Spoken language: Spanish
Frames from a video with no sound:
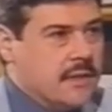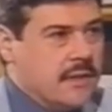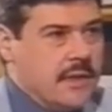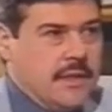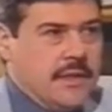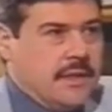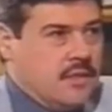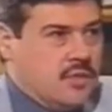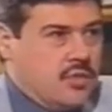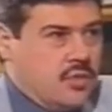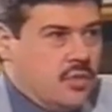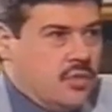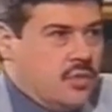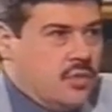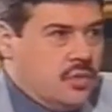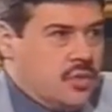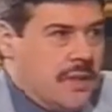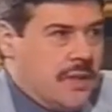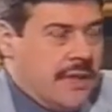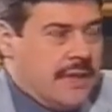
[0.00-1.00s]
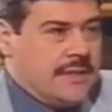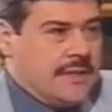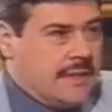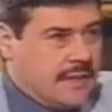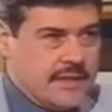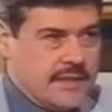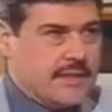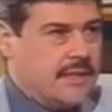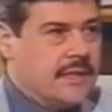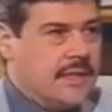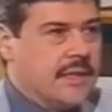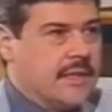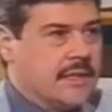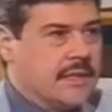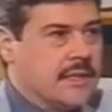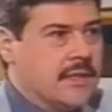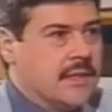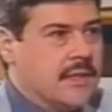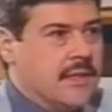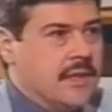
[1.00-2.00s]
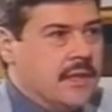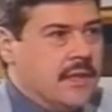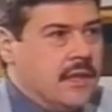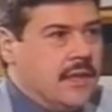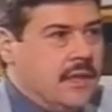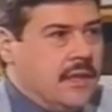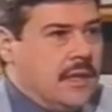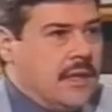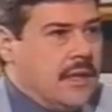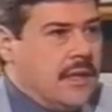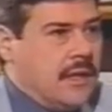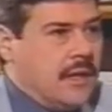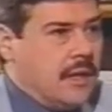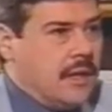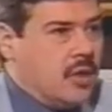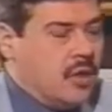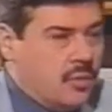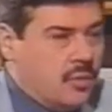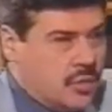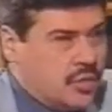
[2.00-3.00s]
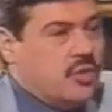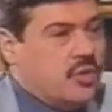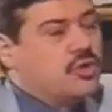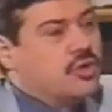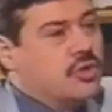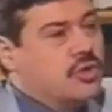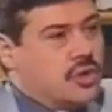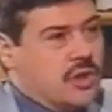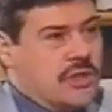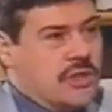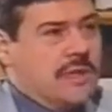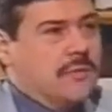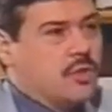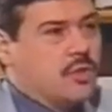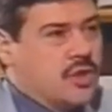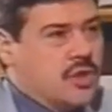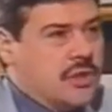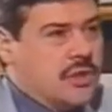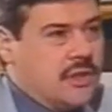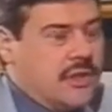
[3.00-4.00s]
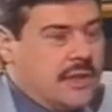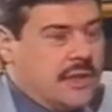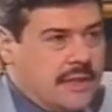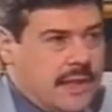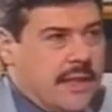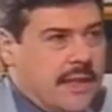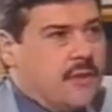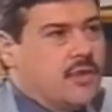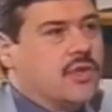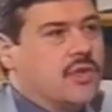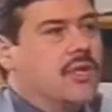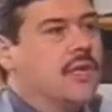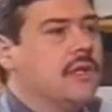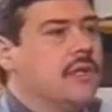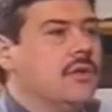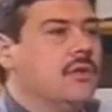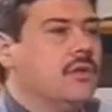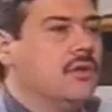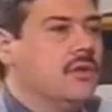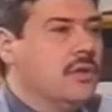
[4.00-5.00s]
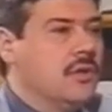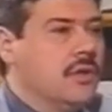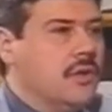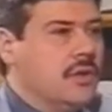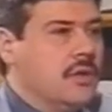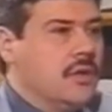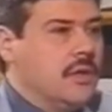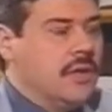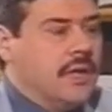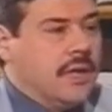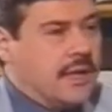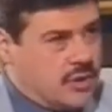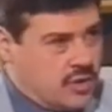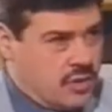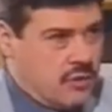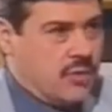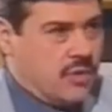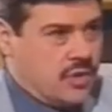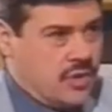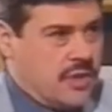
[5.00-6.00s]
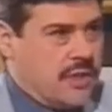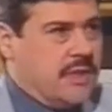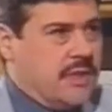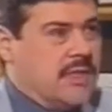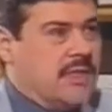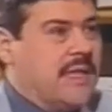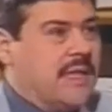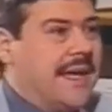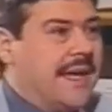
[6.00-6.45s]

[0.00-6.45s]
y de sus características y de cómo nosotros estamos integrados en ello y el resto de los seres y